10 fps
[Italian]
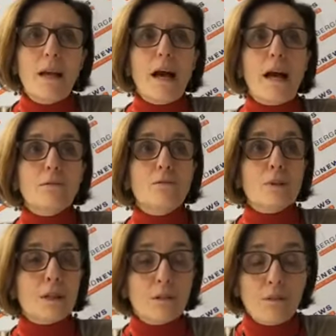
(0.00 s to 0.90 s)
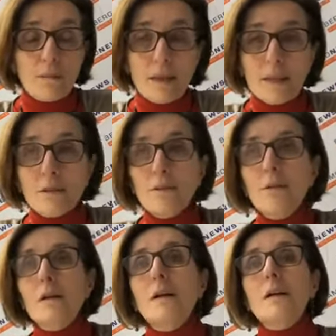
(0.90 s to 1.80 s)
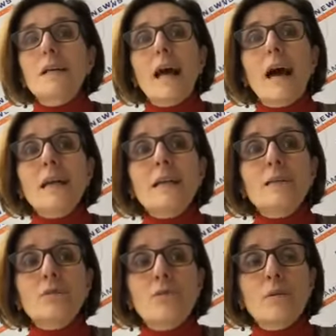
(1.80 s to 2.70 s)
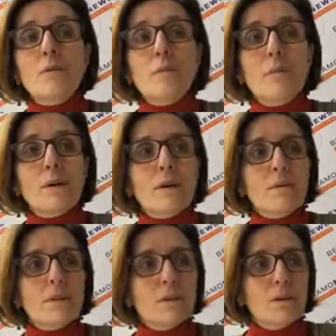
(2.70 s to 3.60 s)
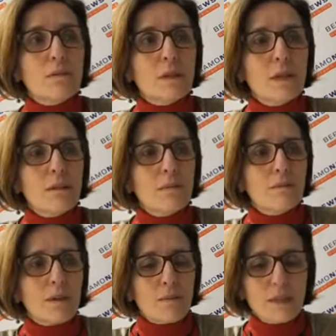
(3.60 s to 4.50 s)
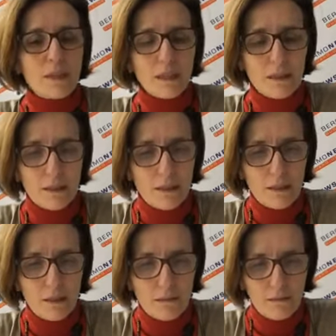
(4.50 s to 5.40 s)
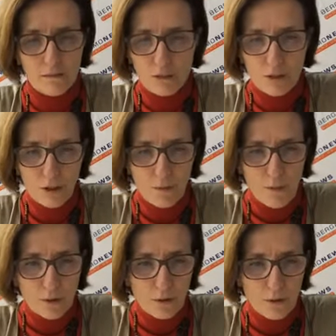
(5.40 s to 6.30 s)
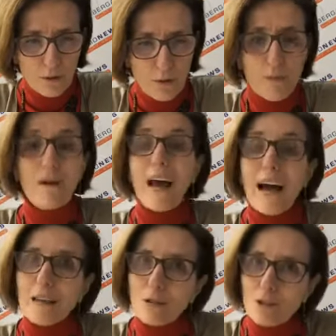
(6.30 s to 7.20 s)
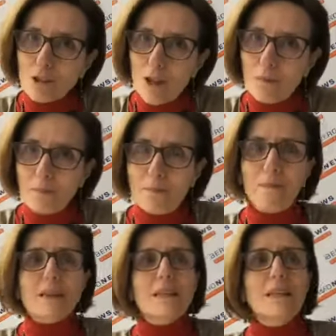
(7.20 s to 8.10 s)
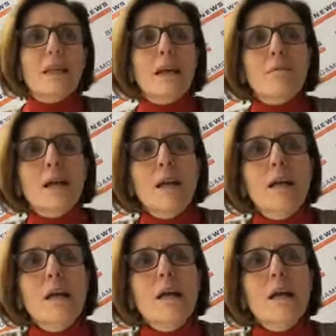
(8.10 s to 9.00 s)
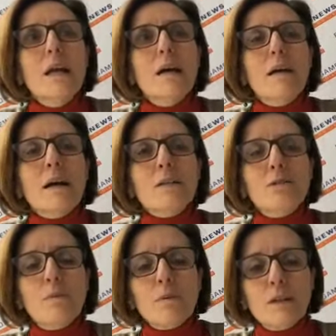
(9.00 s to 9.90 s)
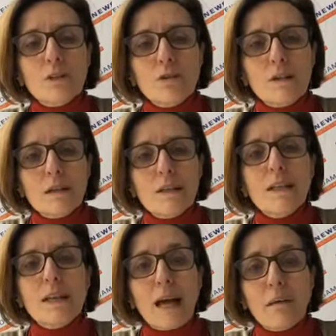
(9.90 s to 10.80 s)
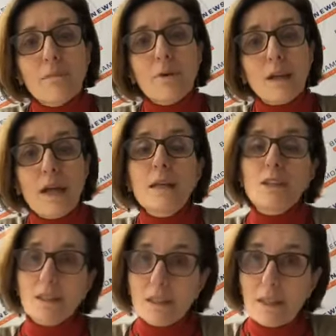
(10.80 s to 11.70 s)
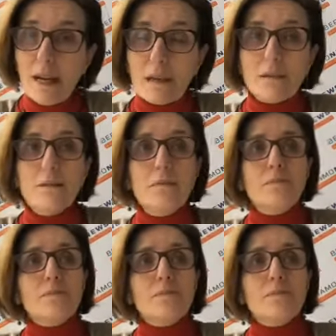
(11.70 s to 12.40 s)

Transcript: ad un rinnovamento che anche solo una, per una questione veramente, eh, lo dico in modo laico, diciamo, mi passi il termine, eh, anche solo per una regione di ricambio che è necessario,